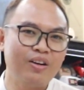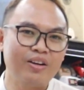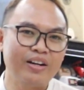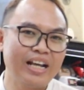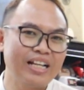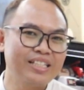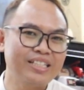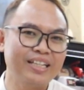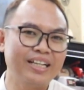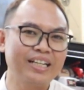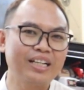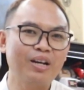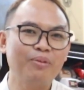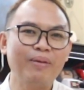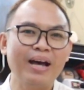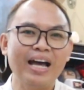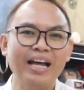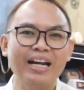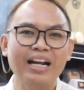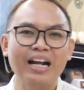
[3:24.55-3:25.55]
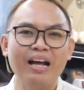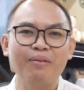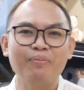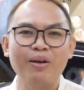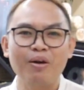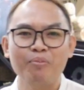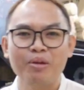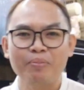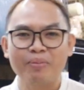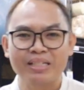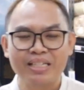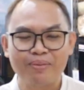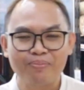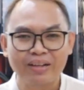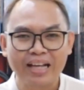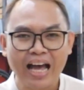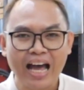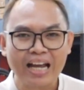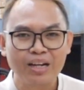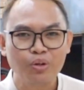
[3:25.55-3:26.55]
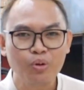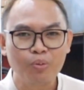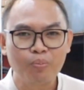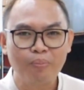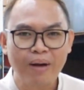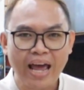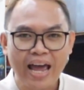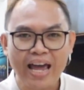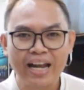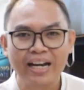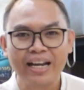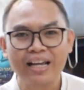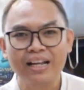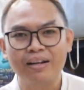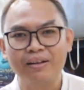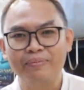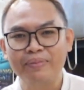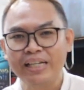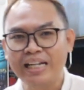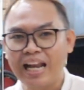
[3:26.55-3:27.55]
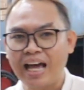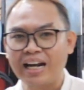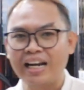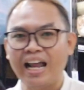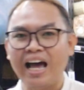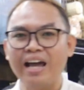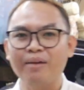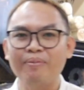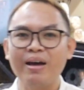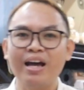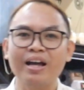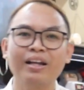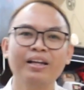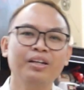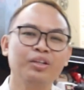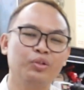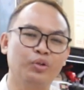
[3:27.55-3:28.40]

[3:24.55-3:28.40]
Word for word: เรียนเชิญเข้ามานะครับเรามีประจำการทุกแบรนด์นะมีหลากหลายมาก